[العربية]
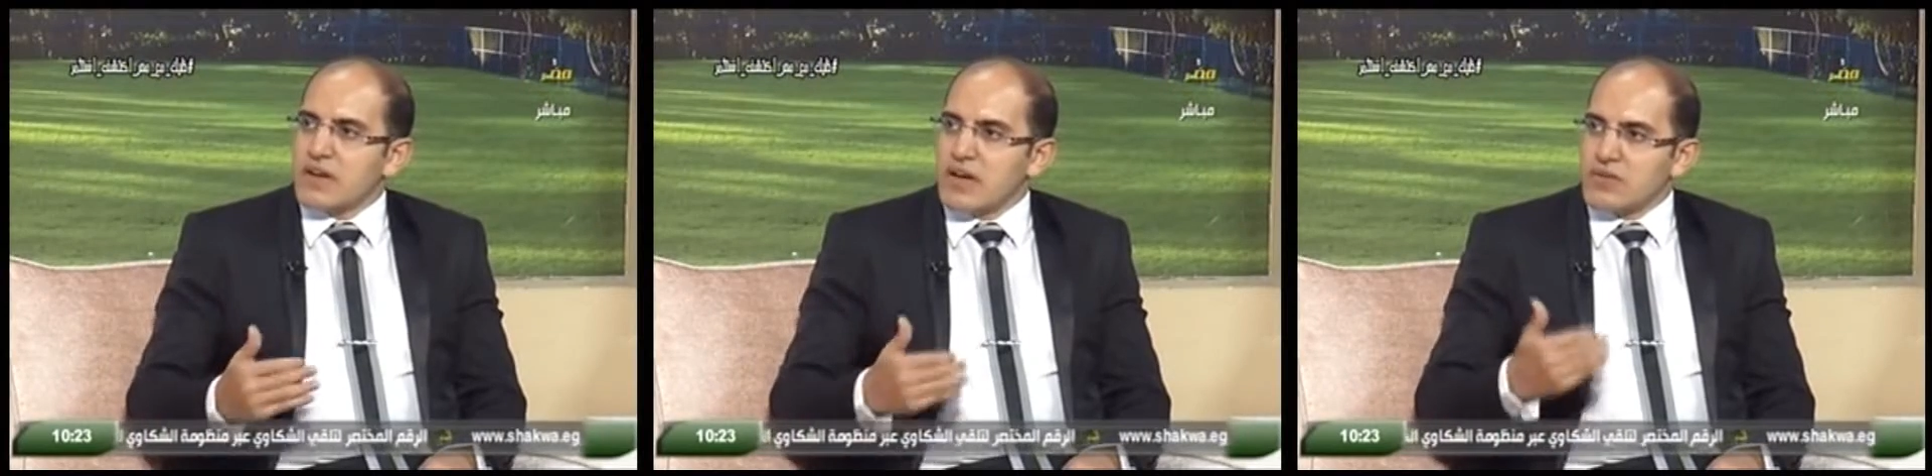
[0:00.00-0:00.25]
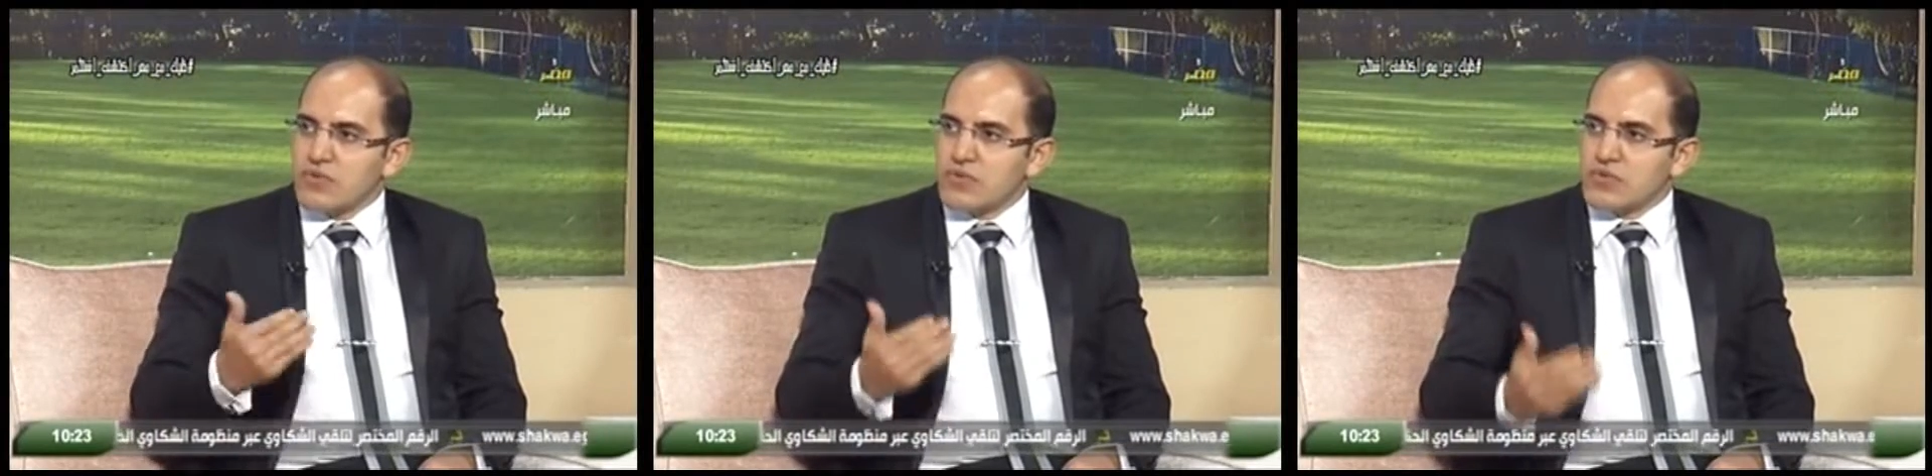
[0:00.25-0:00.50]

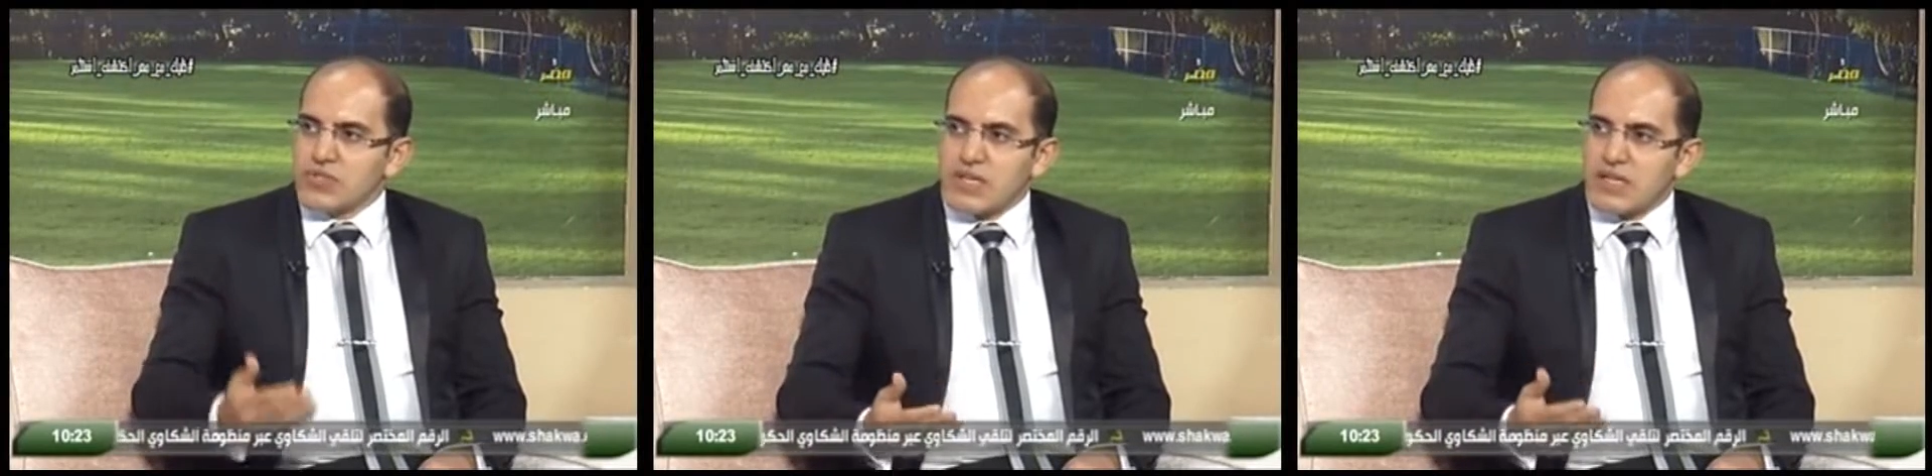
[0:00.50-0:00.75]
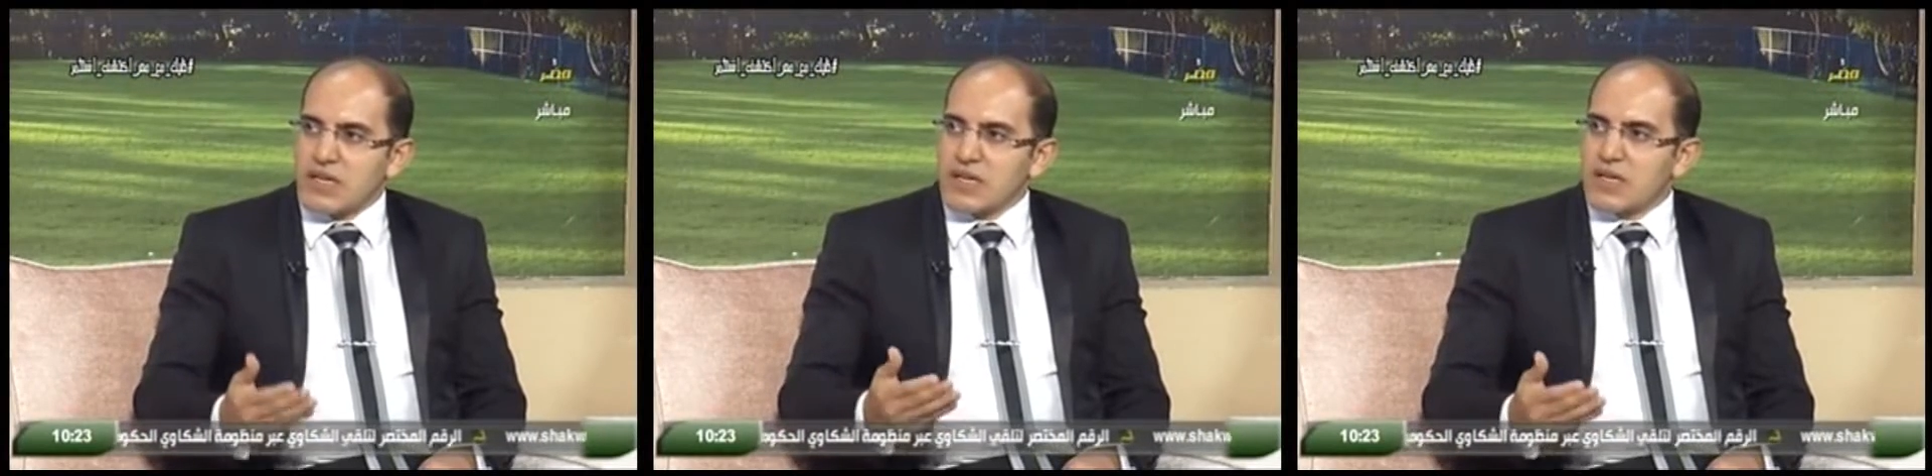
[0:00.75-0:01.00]

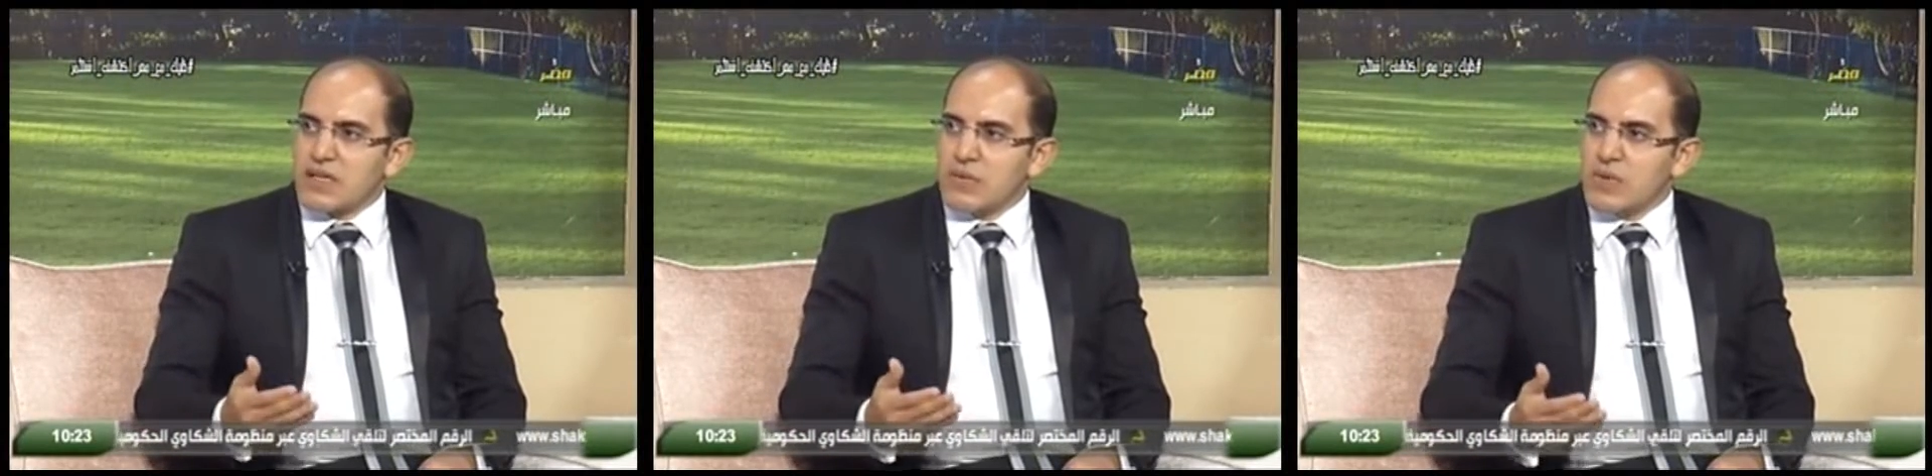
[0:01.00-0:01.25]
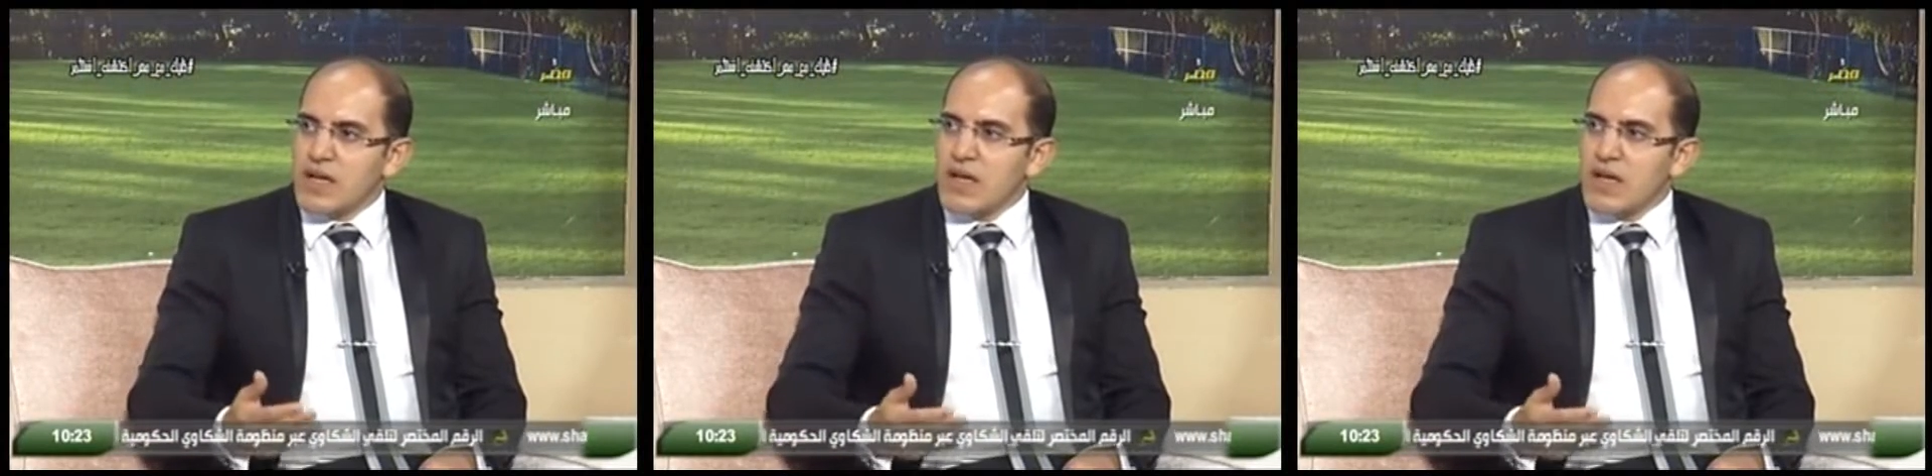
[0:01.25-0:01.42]
ايديولوجياتك كدولة